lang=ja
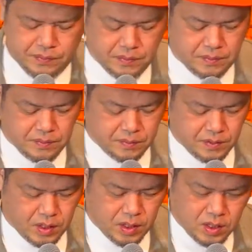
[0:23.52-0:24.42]
では早速
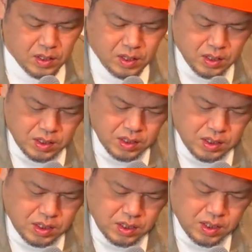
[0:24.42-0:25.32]
皆さんにご披露いただ
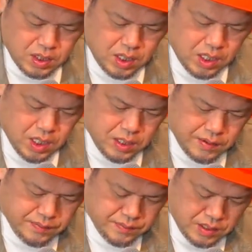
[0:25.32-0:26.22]
きましょうお願い
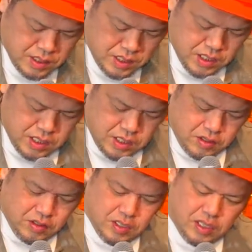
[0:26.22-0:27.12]
します
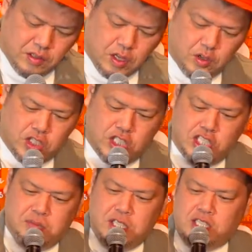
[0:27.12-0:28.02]
これですねこのし
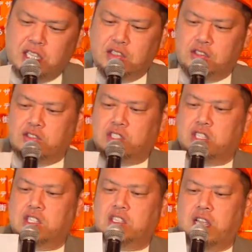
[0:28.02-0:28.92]
じみっていう
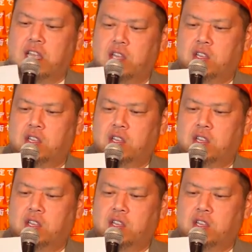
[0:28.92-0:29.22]
字ですね、